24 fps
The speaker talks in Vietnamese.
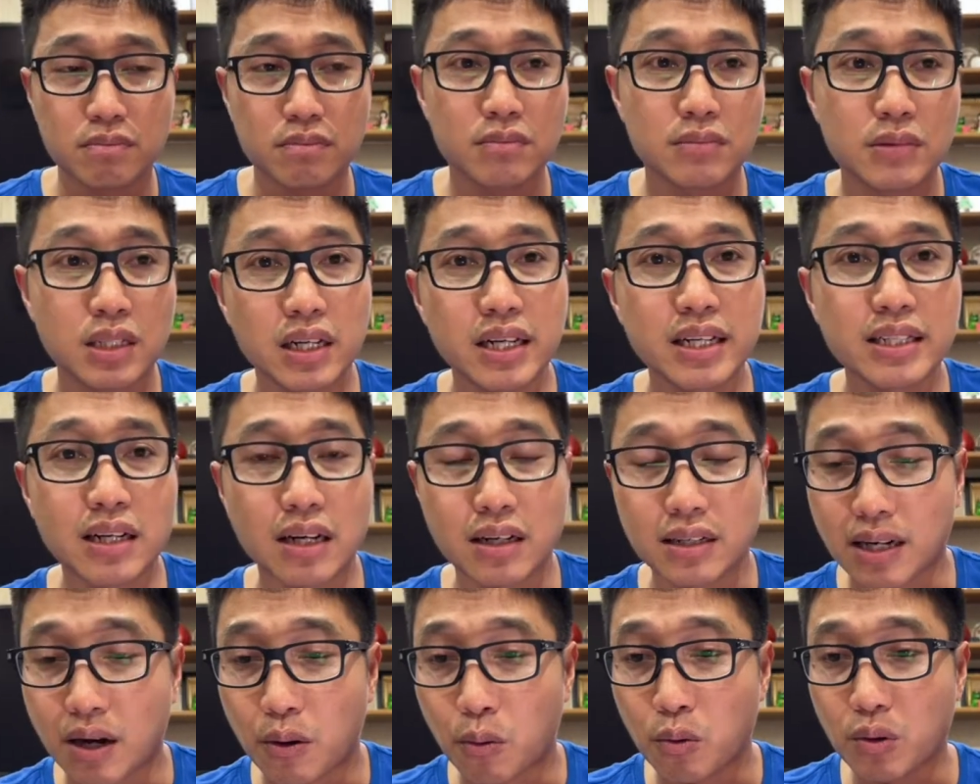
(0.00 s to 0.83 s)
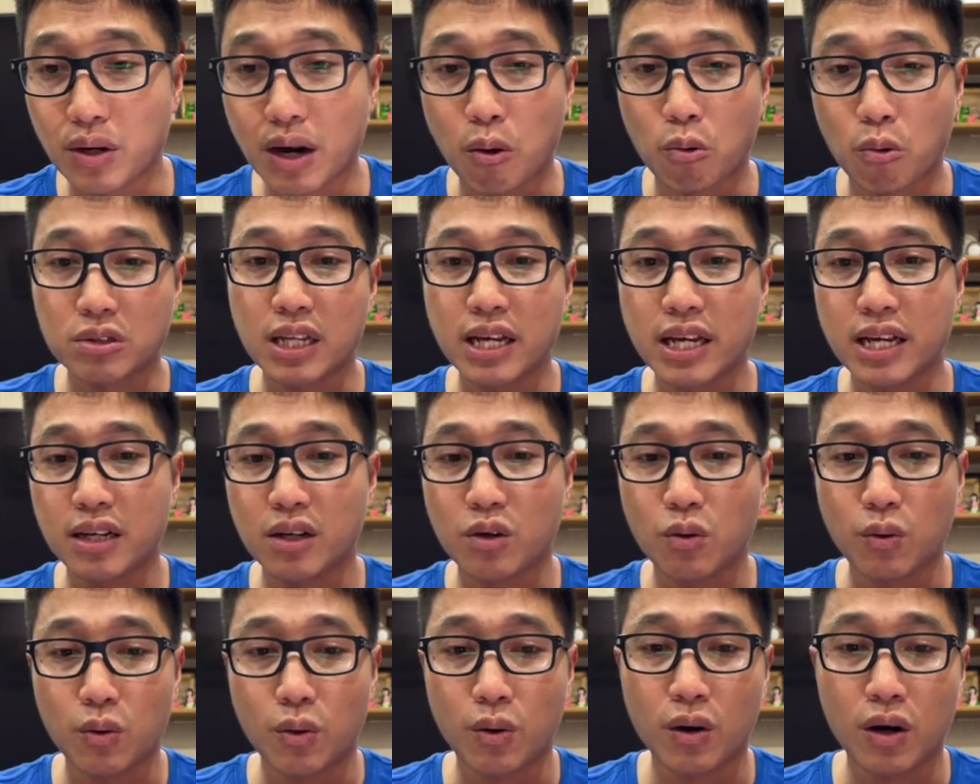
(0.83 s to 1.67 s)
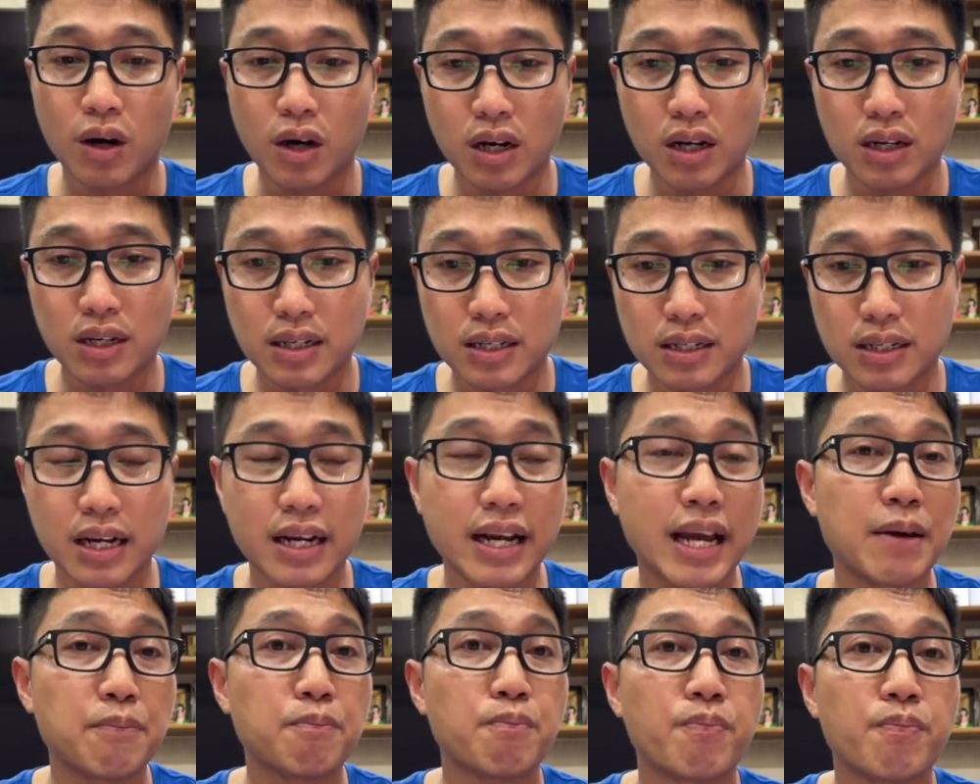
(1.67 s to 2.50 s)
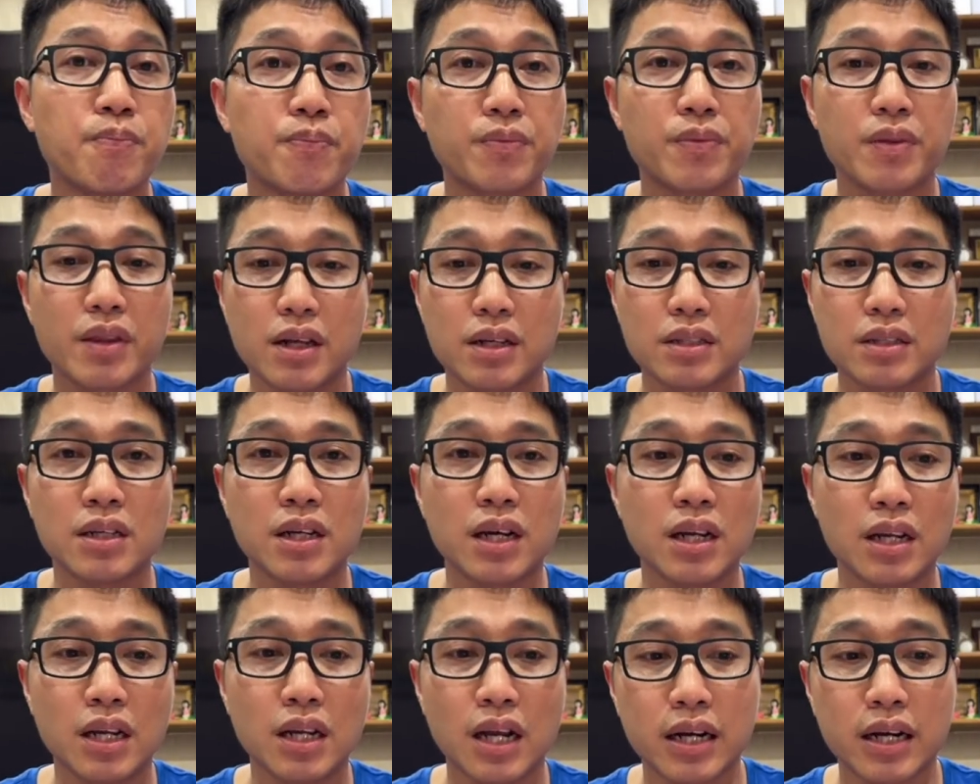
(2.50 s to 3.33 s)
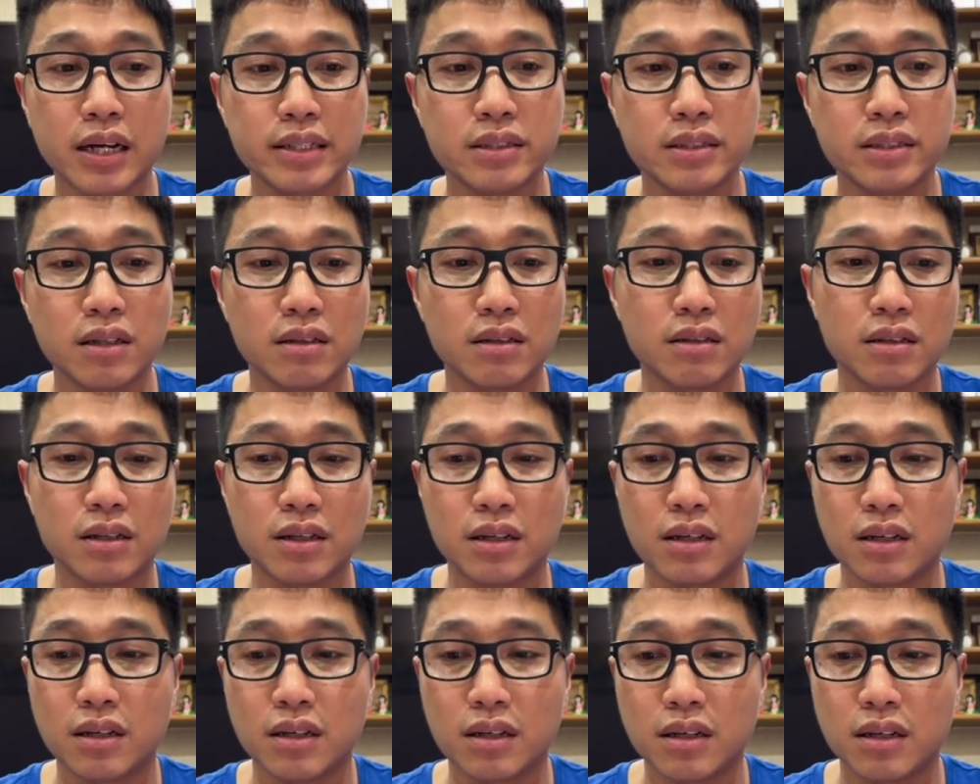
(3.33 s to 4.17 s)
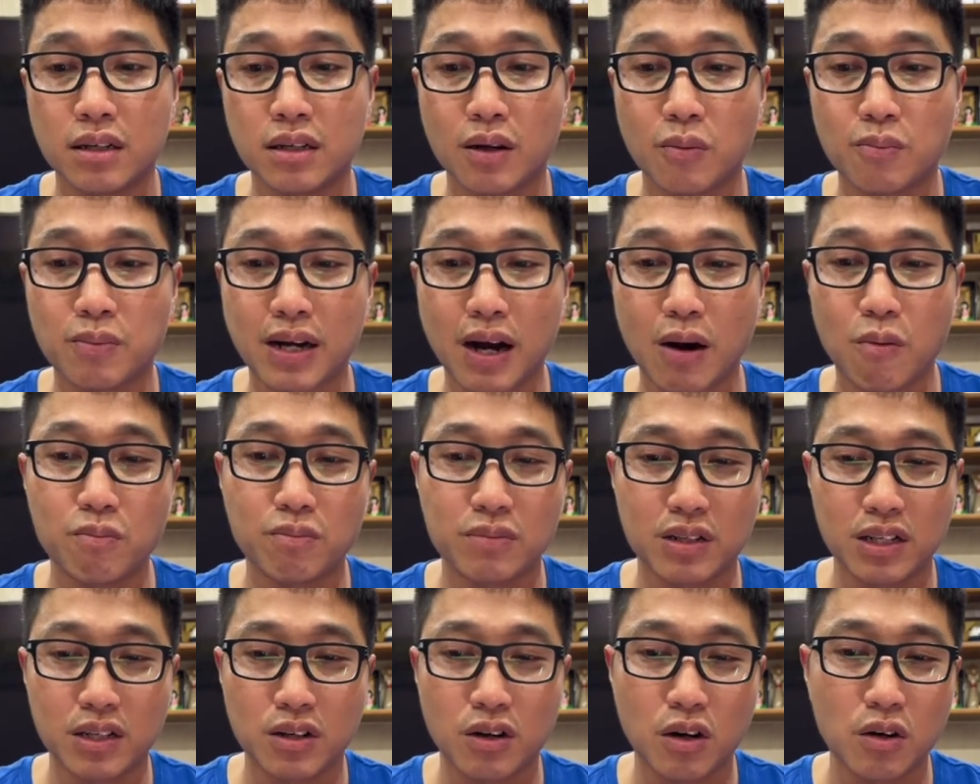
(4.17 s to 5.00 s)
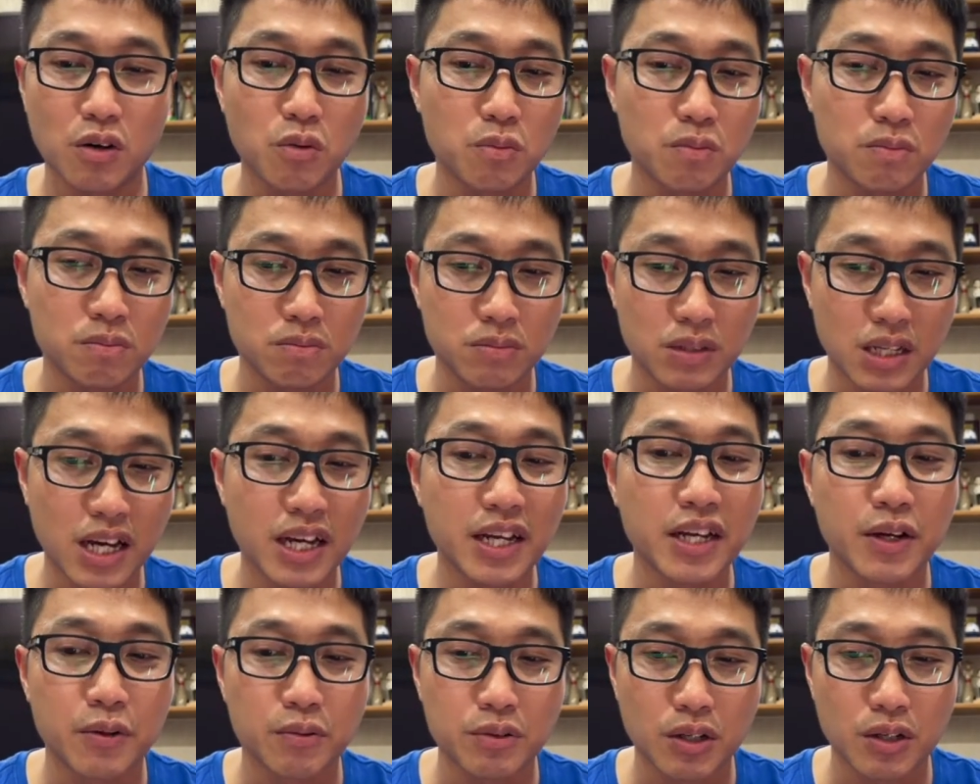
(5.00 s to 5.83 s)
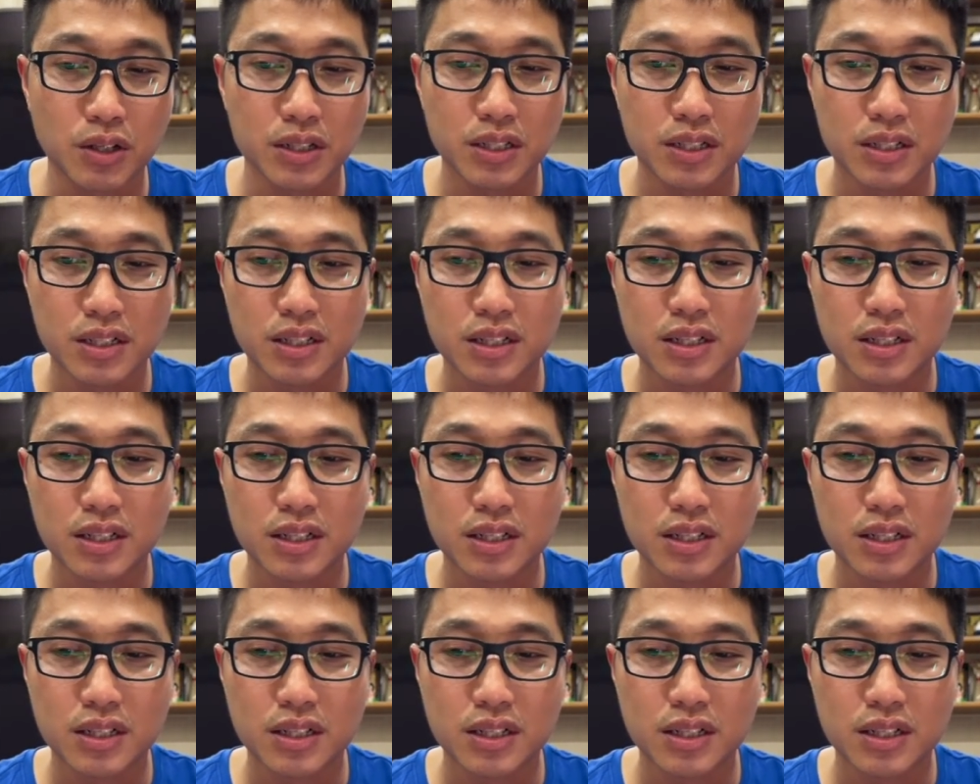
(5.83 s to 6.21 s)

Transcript: những cái trận đấu đầu tiên của các em, cho nên là cái sự uh, lọng cộng thì nó cũng dễ hiểu thôi.